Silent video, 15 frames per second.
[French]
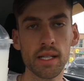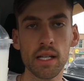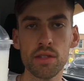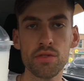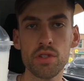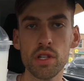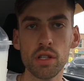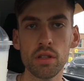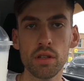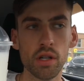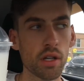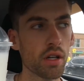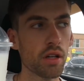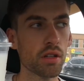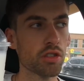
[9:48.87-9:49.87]
Rendu là,
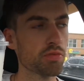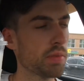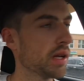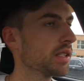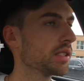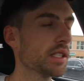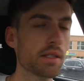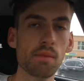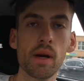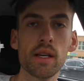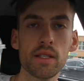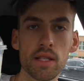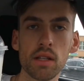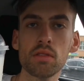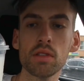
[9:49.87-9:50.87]
euh, je pense qu'il
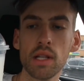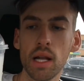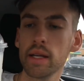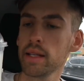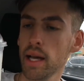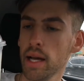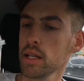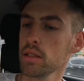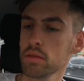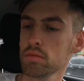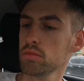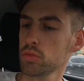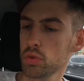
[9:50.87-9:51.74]
maïssait toute la gamme.